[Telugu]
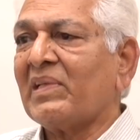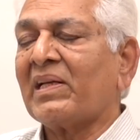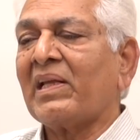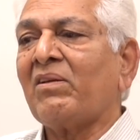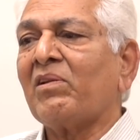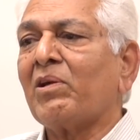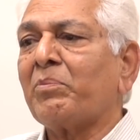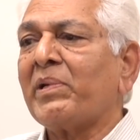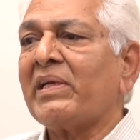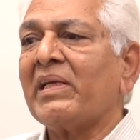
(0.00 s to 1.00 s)
నేను రైల్వేలో
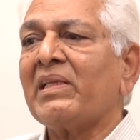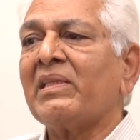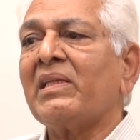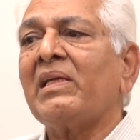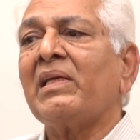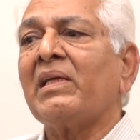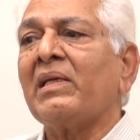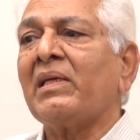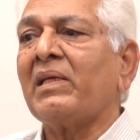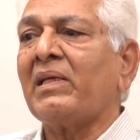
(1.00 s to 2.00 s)
అపాయింట్ అయింది
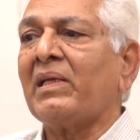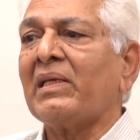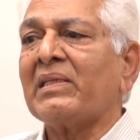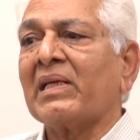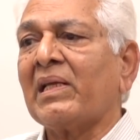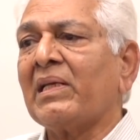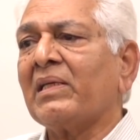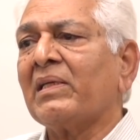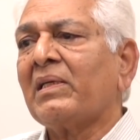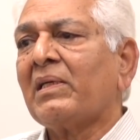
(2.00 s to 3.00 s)
యాజ్ ఎ
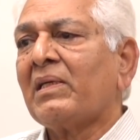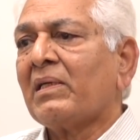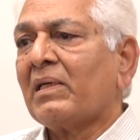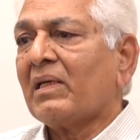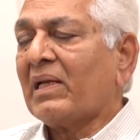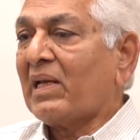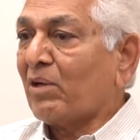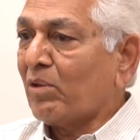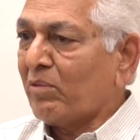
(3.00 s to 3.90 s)
క్లర్క్ లాలగూడ